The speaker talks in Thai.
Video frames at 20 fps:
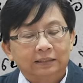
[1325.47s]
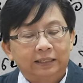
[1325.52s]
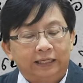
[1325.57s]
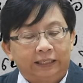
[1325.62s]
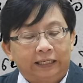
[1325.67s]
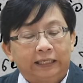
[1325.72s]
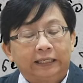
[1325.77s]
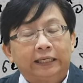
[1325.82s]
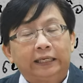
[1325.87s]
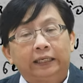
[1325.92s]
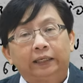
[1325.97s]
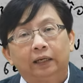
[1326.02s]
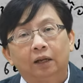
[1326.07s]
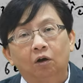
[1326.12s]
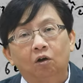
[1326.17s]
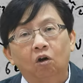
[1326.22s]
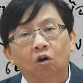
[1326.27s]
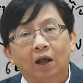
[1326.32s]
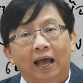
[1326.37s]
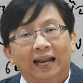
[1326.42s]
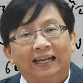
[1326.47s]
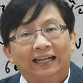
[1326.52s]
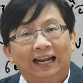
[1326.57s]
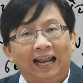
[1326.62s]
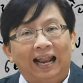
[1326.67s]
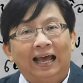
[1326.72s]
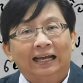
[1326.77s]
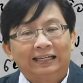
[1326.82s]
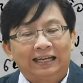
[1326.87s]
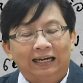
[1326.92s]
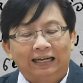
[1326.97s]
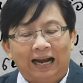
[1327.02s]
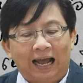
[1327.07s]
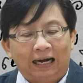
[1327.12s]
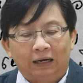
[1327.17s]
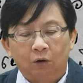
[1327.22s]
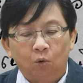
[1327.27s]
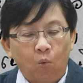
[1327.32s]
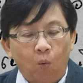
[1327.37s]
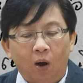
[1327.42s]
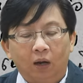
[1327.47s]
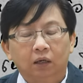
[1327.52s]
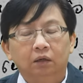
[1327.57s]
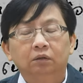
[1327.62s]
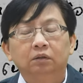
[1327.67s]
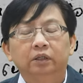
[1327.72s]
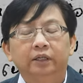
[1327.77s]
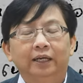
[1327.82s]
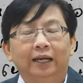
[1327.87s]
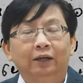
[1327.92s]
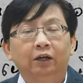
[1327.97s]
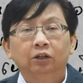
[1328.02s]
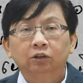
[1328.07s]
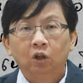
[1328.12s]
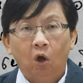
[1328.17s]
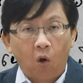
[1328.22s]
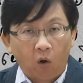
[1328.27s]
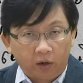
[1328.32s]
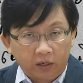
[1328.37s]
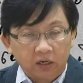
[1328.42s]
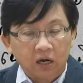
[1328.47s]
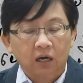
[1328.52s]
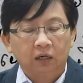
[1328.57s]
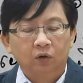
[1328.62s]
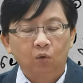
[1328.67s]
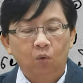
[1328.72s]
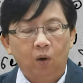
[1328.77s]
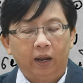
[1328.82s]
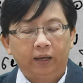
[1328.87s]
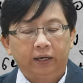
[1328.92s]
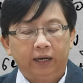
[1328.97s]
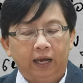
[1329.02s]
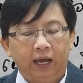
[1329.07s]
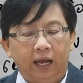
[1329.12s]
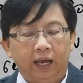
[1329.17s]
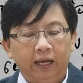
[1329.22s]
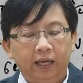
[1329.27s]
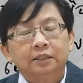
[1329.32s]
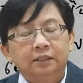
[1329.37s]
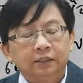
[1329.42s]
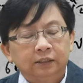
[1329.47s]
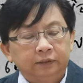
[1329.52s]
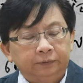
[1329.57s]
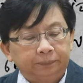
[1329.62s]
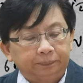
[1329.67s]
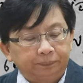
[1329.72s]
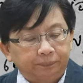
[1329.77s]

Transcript: เศรษฐกิจแล้วก็การคลังอย่างหนักหน่วงเลยแล้วก็ต่อเนื่องด้วยนะคะซึ่ง